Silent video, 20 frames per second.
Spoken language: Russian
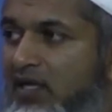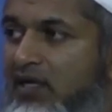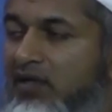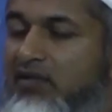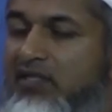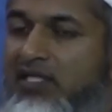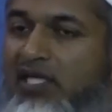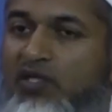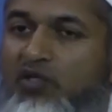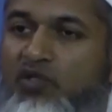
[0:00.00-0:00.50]

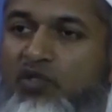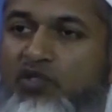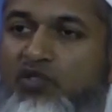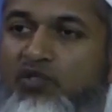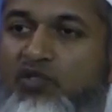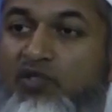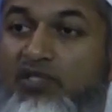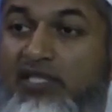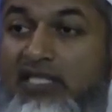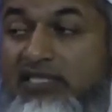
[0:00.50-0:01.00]
Да,
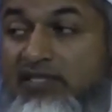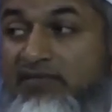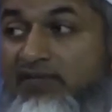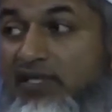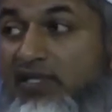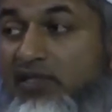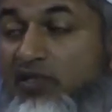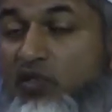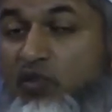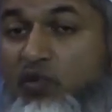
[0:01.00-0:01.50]
кстати, хороший
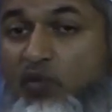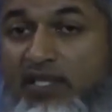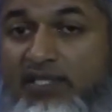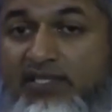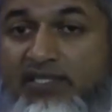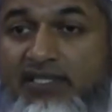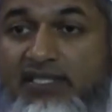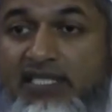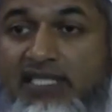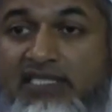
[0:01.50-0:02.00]
вопрос.
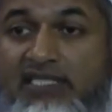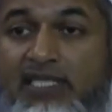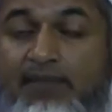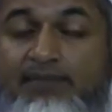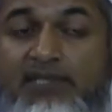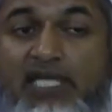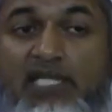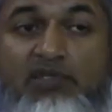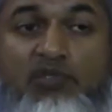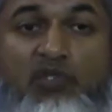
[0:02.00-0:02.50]
Вот
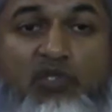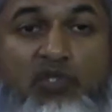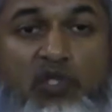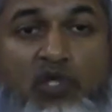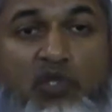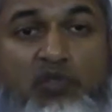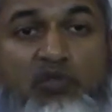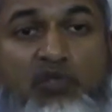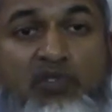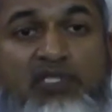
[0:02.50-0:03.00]
иной раз
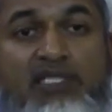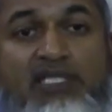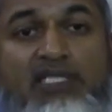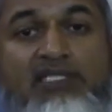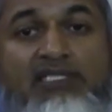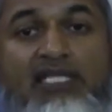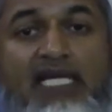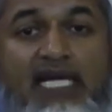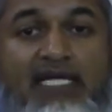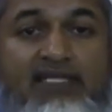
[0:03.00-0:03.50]
ты идешь
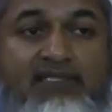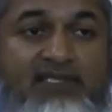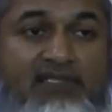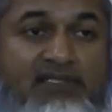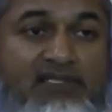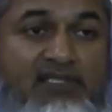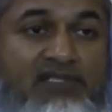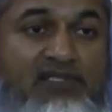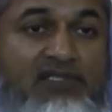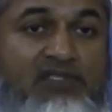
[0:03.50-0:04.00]
к
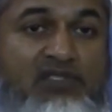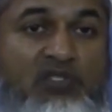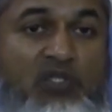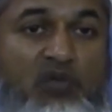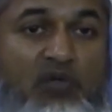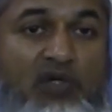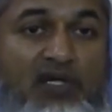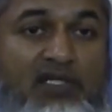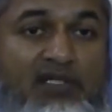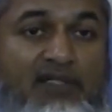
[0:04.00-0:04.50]
какому-то
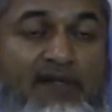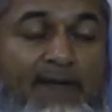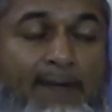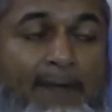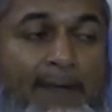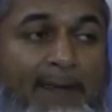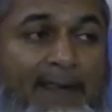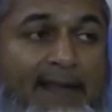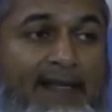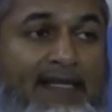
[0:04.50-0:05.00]
экзорцисту.
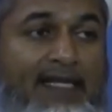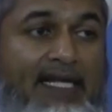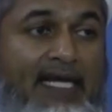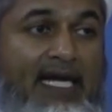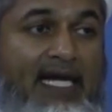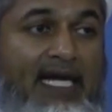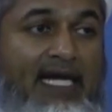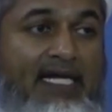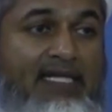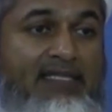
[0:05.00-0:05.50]

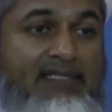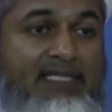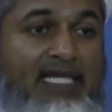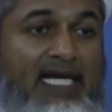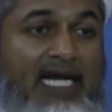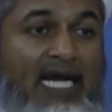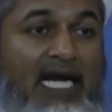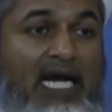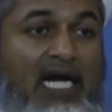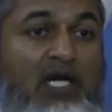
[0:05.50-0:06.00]
И как
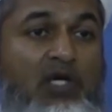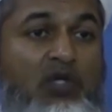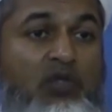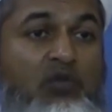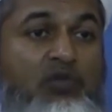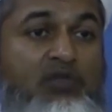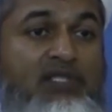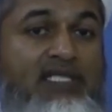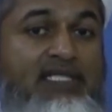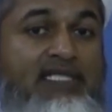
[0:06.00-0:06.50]
он
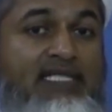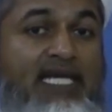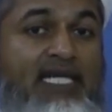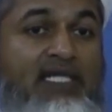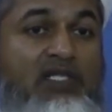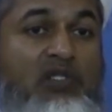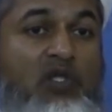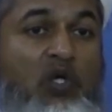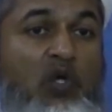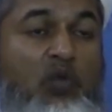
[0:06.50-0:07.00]
определит,
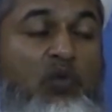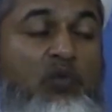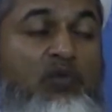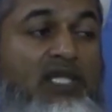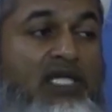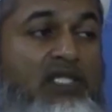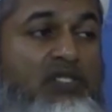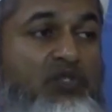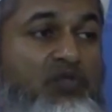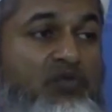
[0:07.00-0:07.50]
есть в
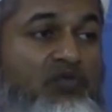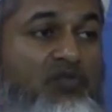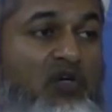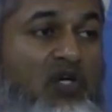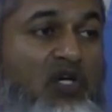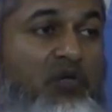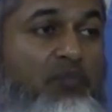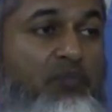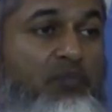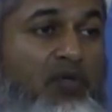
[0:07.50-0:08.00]
тебе
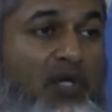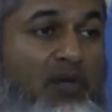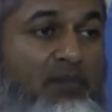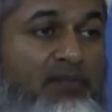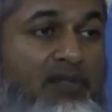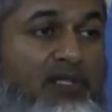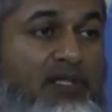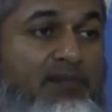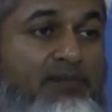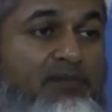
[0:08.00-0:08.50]
джинны или
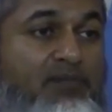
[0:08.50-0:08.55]
нет,